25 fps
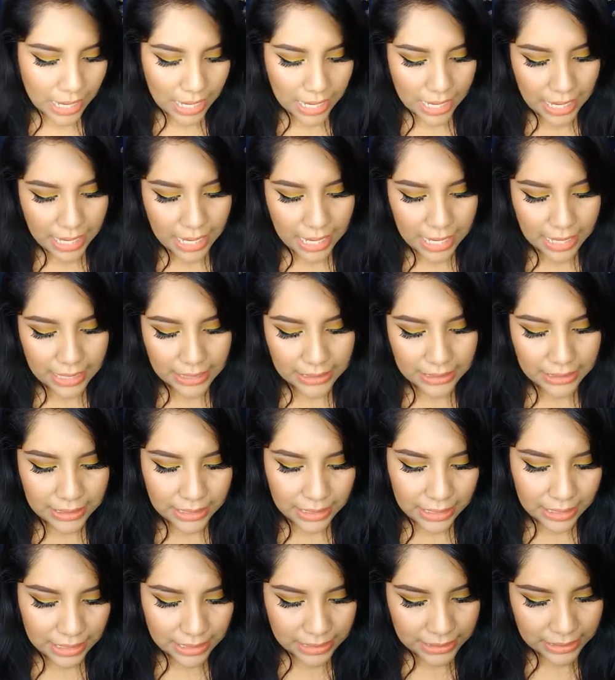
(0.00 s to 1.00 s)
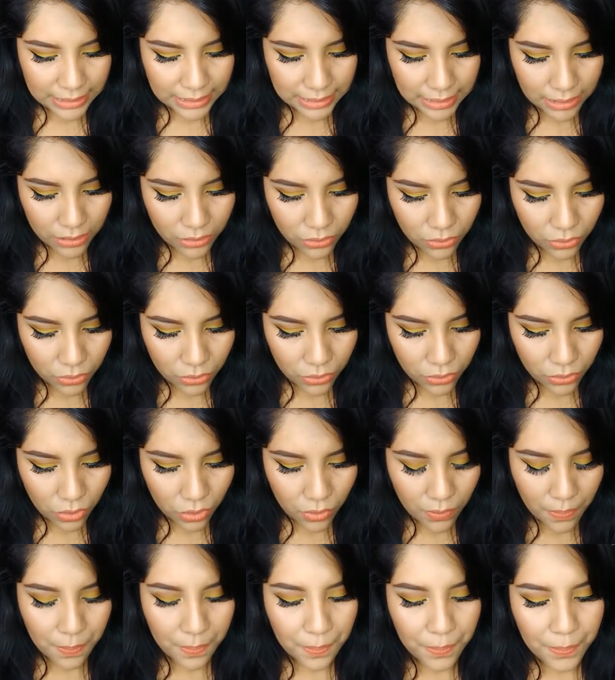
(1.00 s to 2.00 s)
Eh, esta es en el
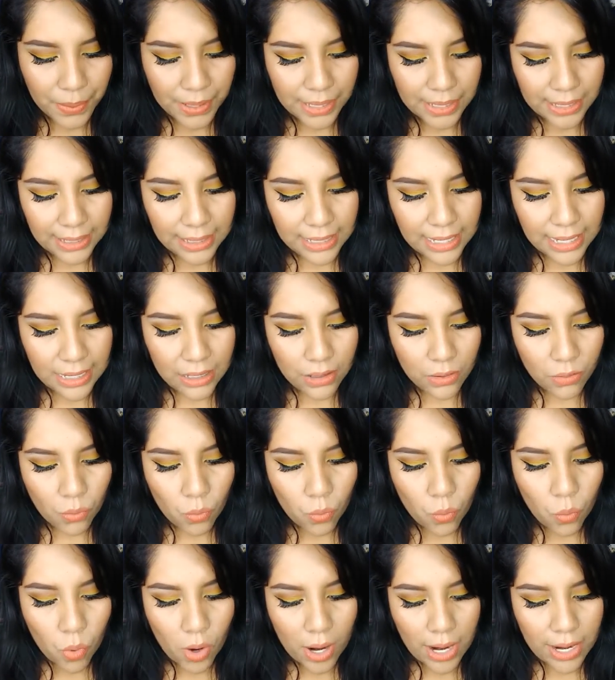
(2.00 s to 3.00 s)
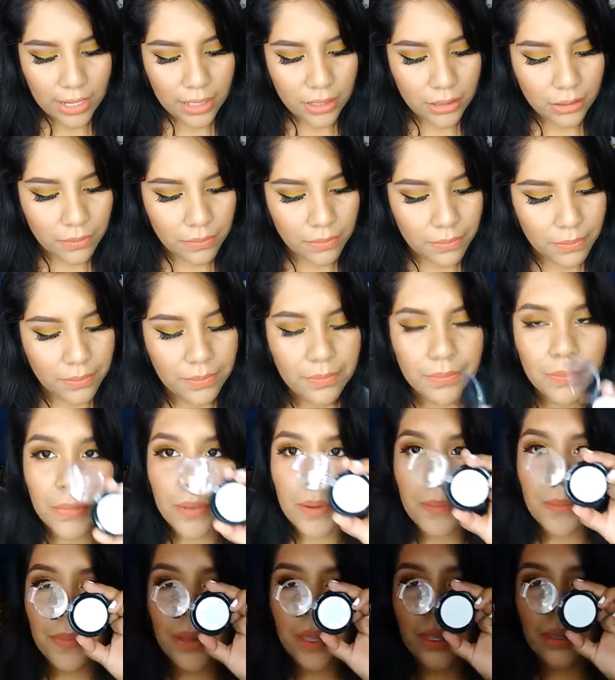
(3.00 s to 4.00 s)
tono perla white.
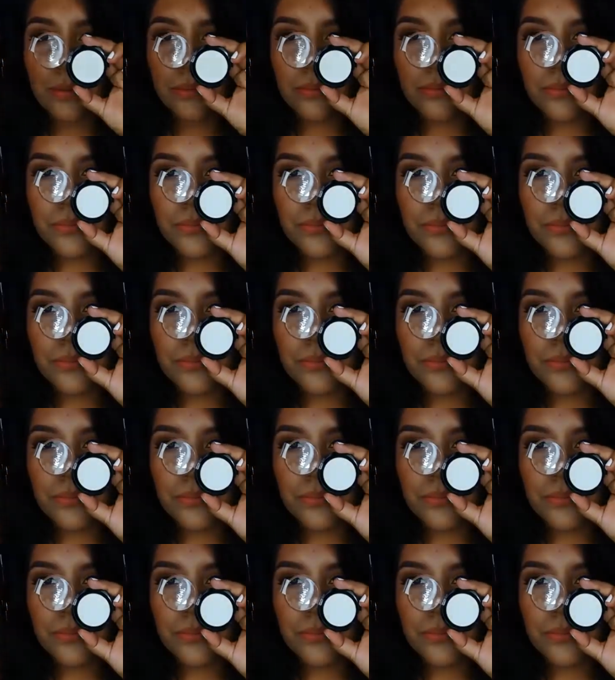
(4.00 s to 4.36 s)
Vean.